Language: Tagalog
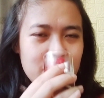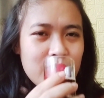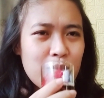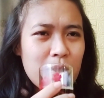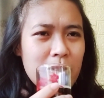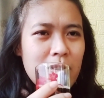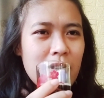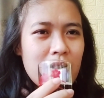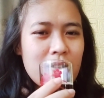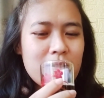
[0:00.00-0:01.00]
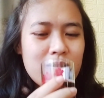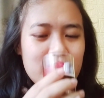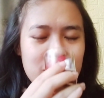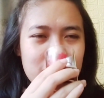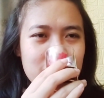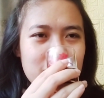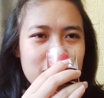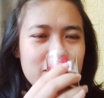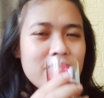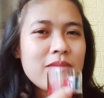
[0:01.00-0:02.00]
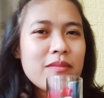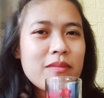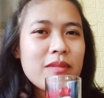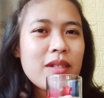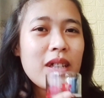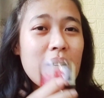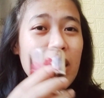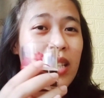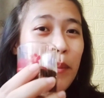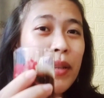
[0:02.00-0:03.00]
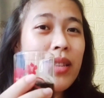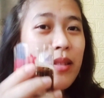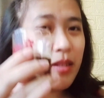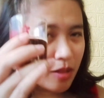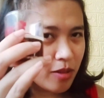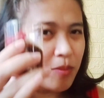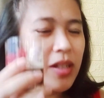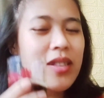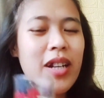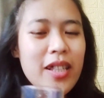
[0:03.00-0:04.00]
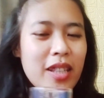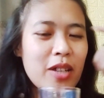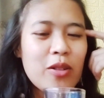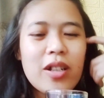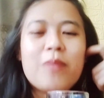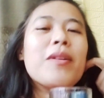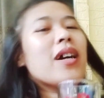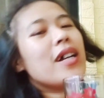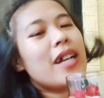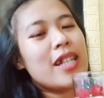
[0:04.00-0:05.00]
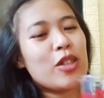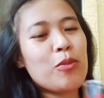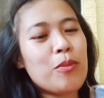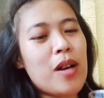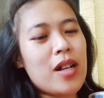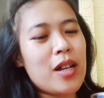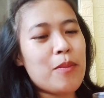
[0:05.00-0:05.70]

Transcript: Oh my God. Kaya dapat mag-try tayo ng mga ganitong bagay